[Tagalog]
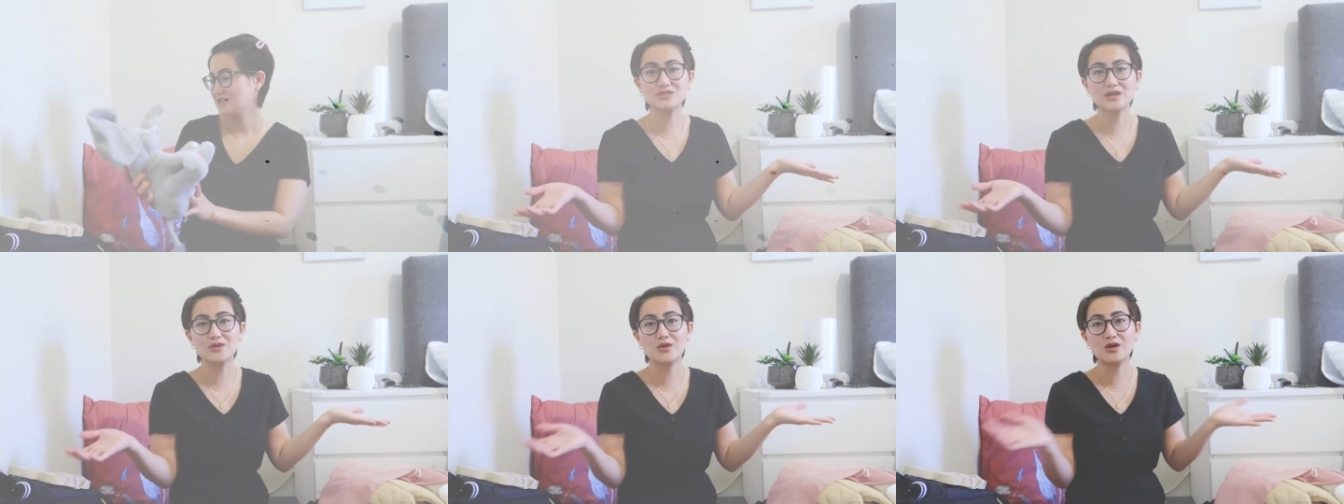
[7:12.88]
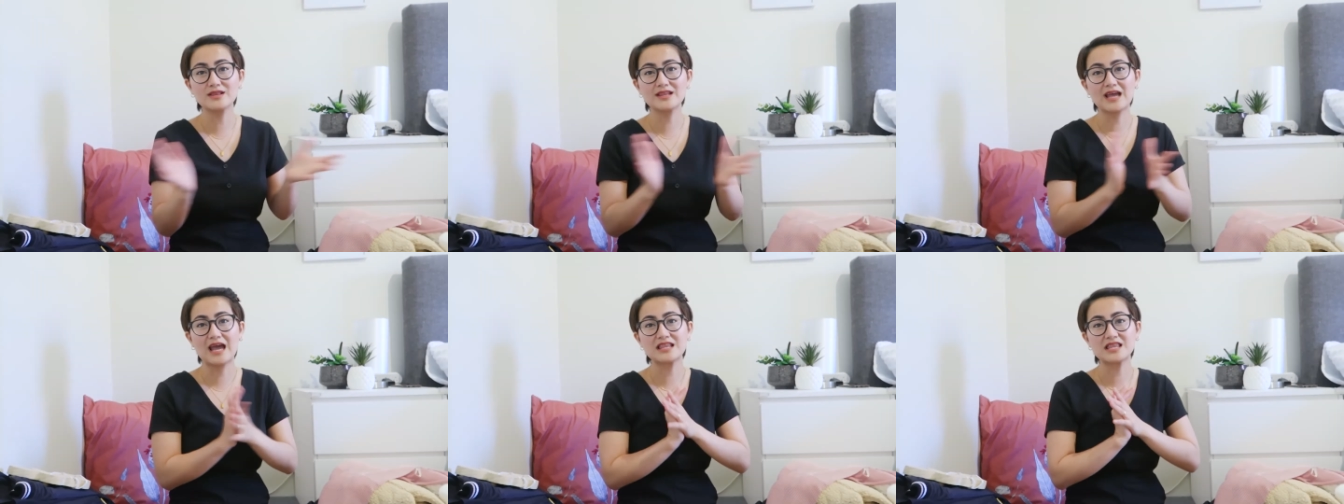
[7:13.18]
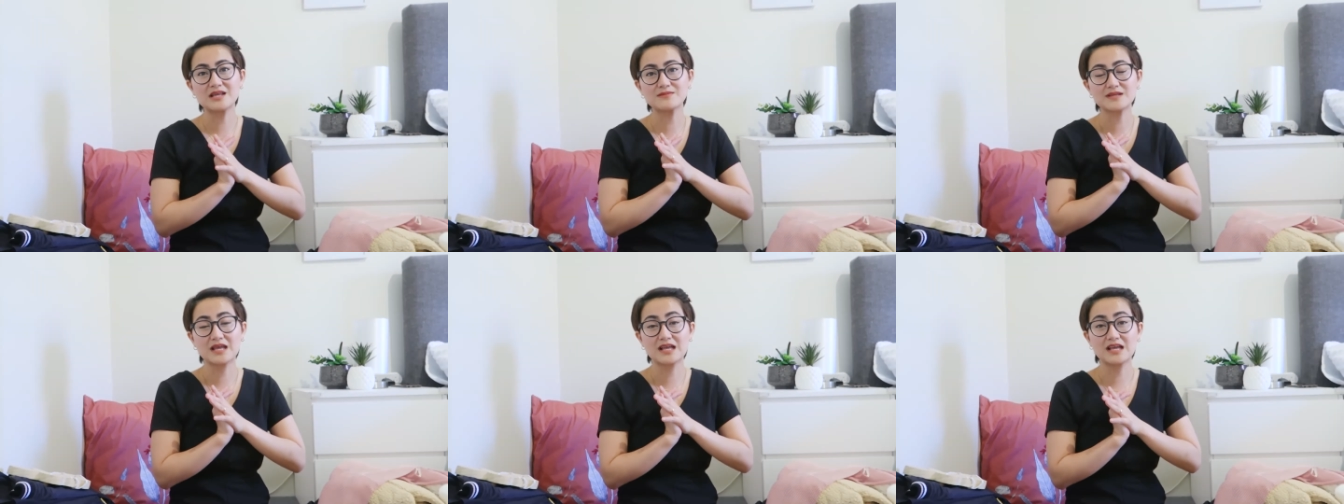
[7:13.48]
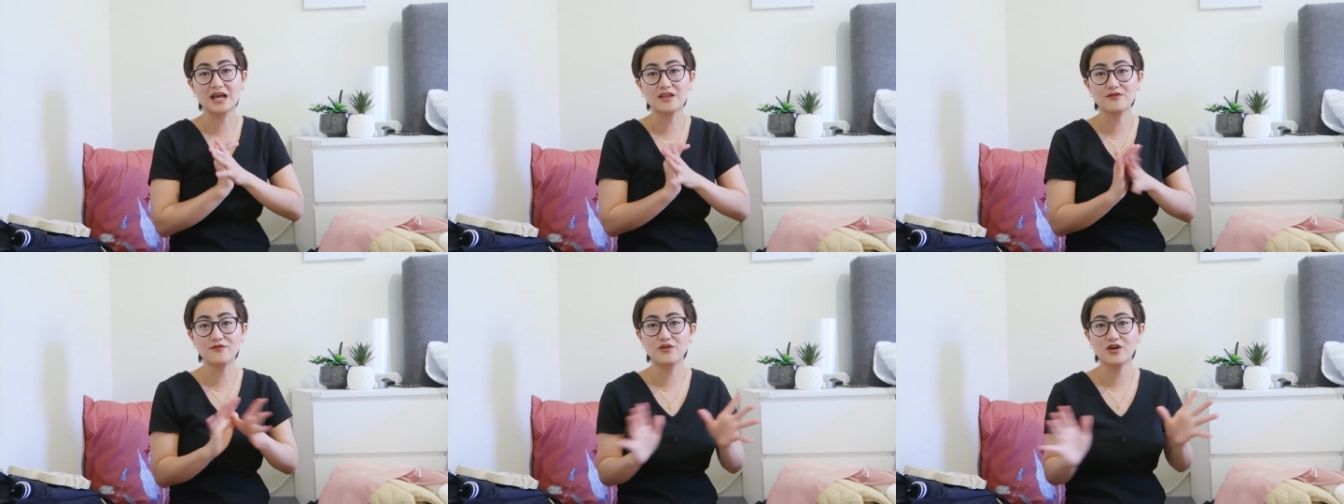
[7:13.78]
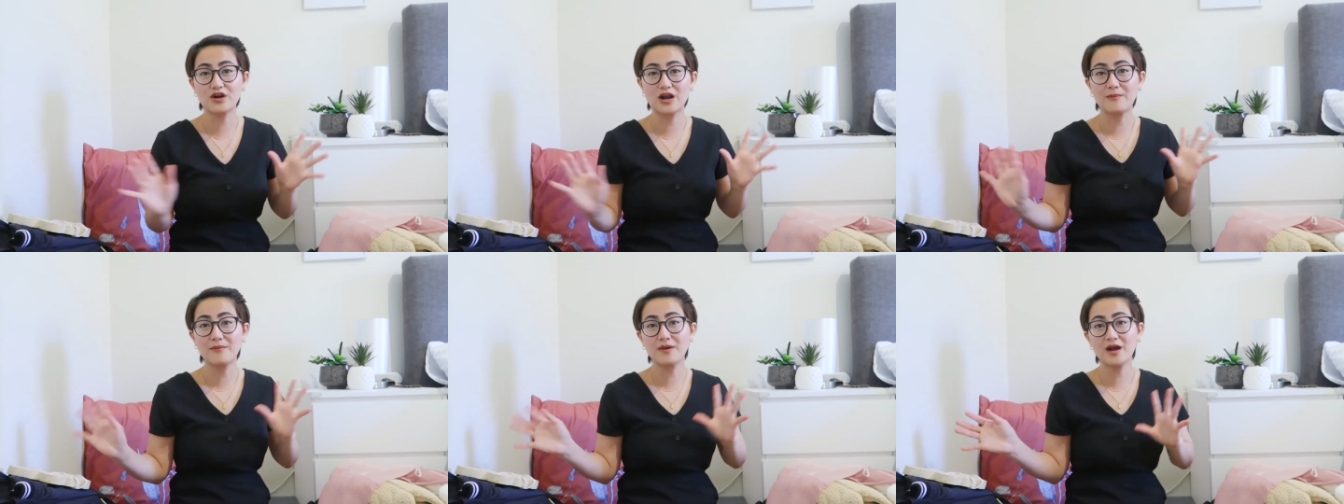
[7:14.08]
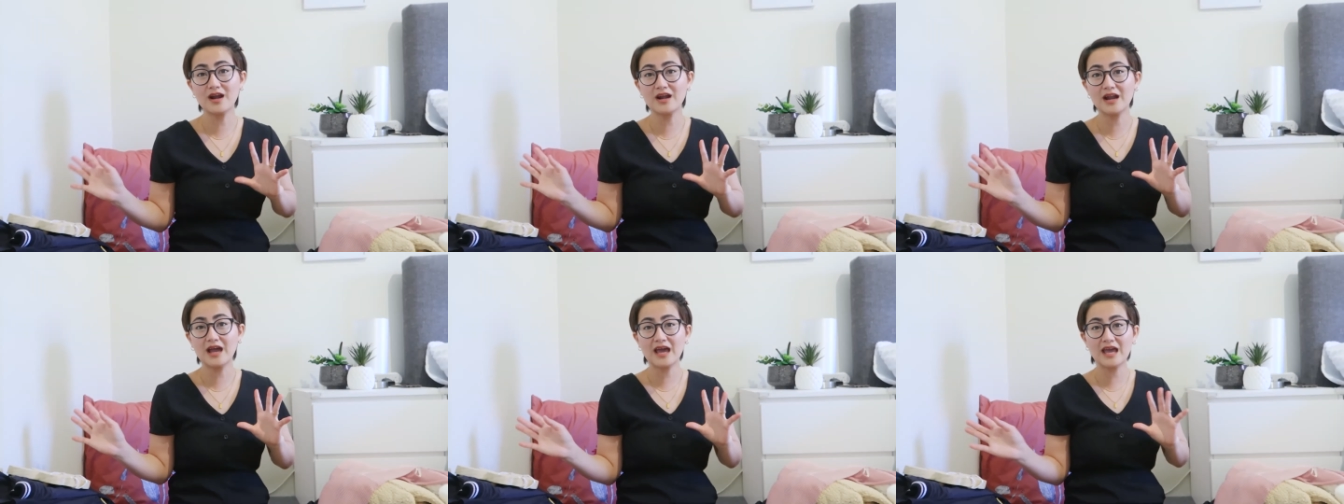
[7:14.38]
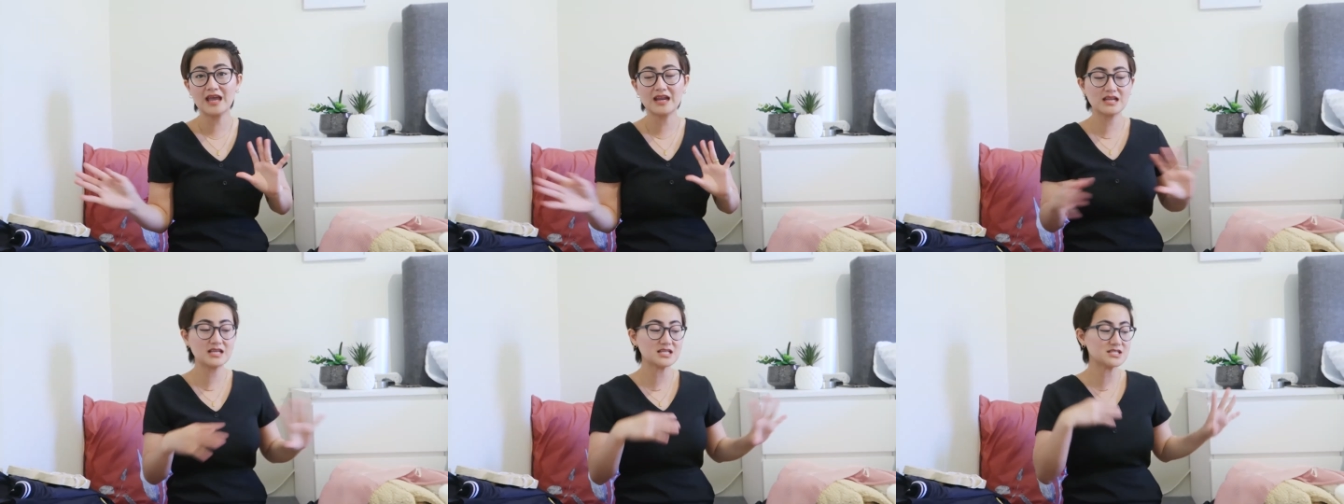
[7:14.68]
Those are all the items I got for Amara
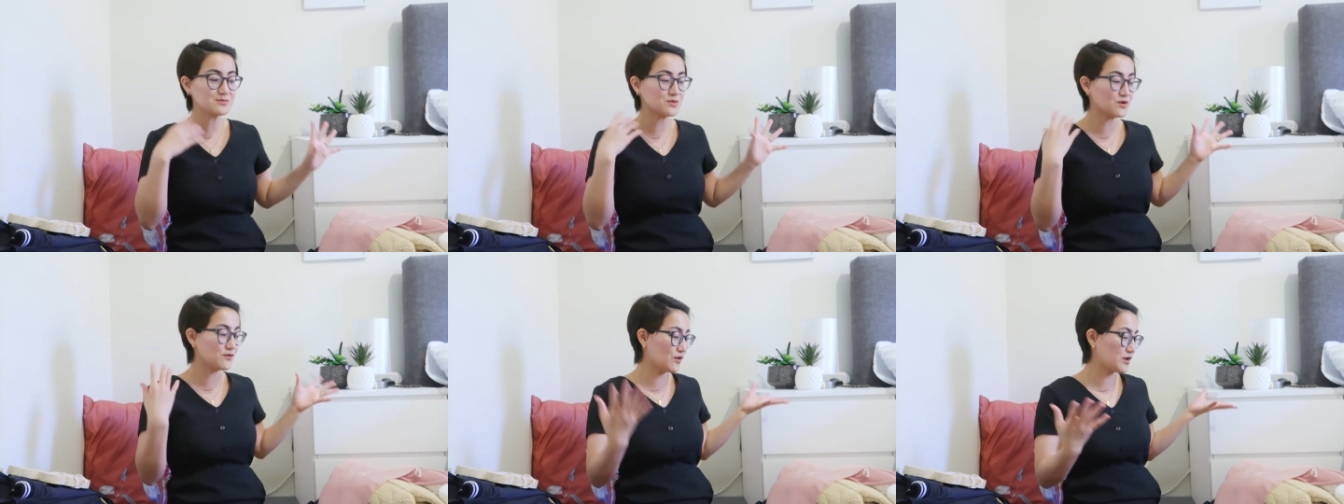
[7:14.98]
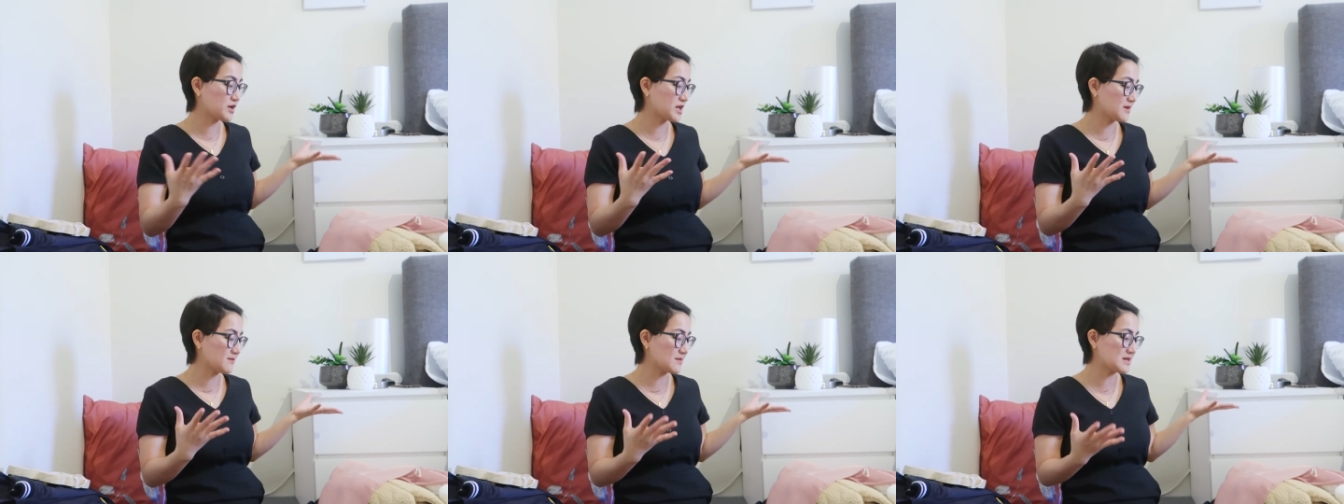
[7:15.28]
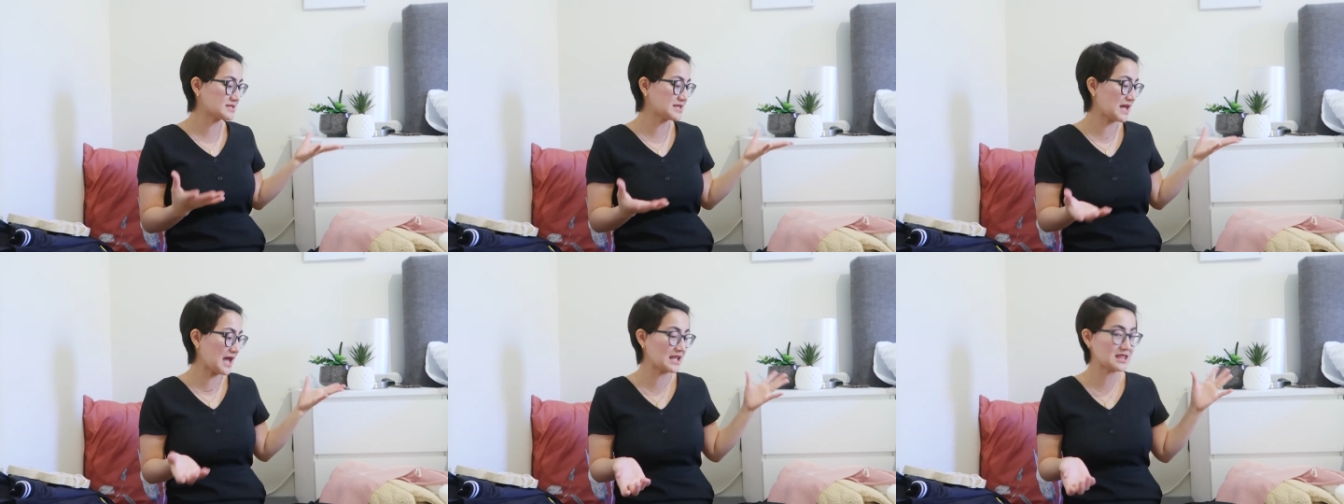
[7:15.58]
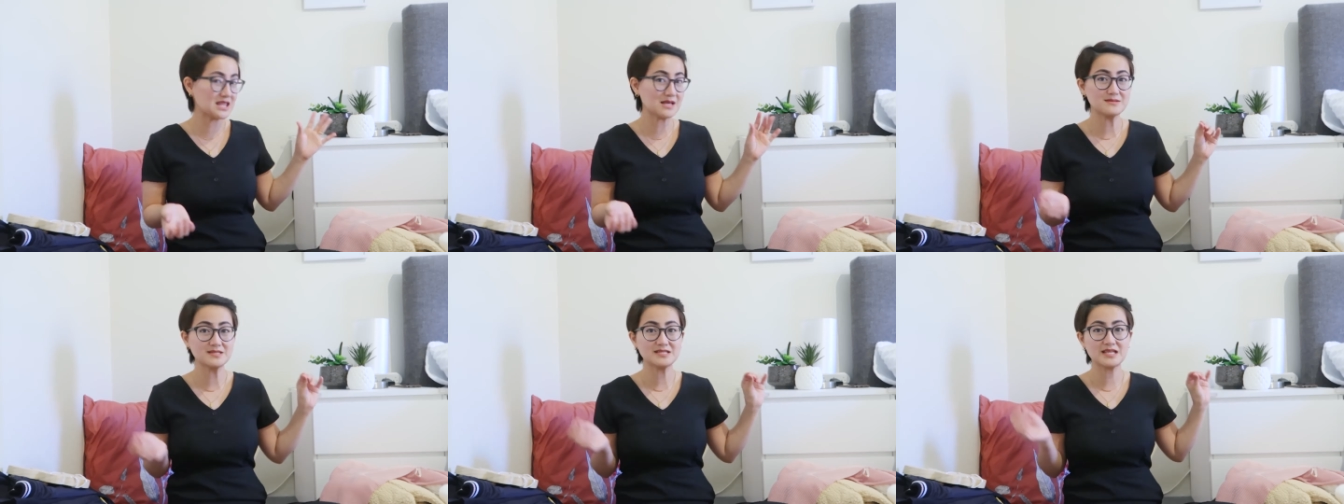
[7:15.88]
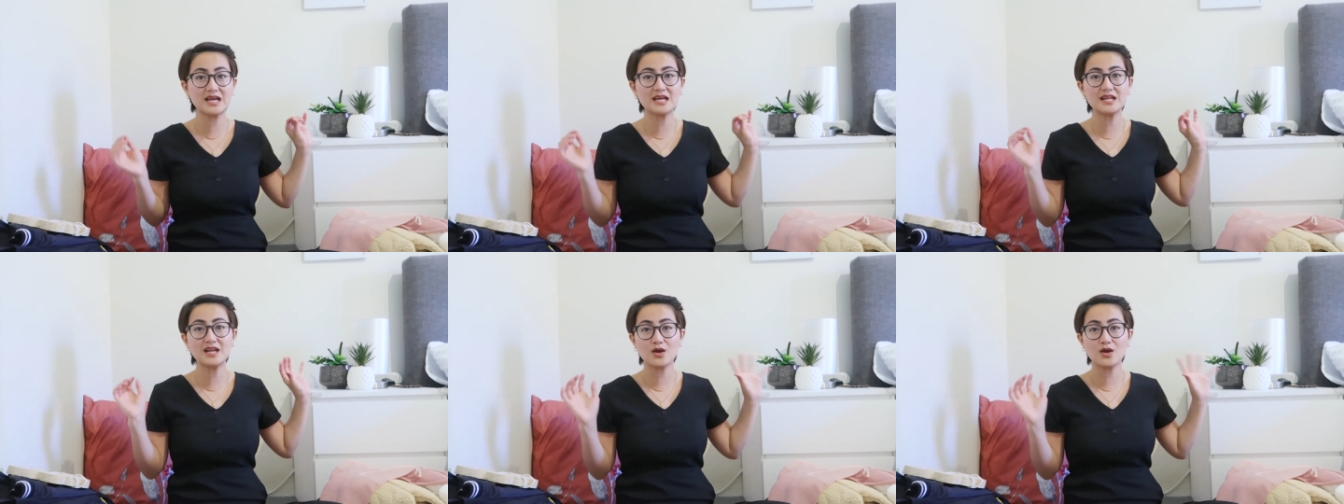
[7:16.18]
and let's move on naman sa items na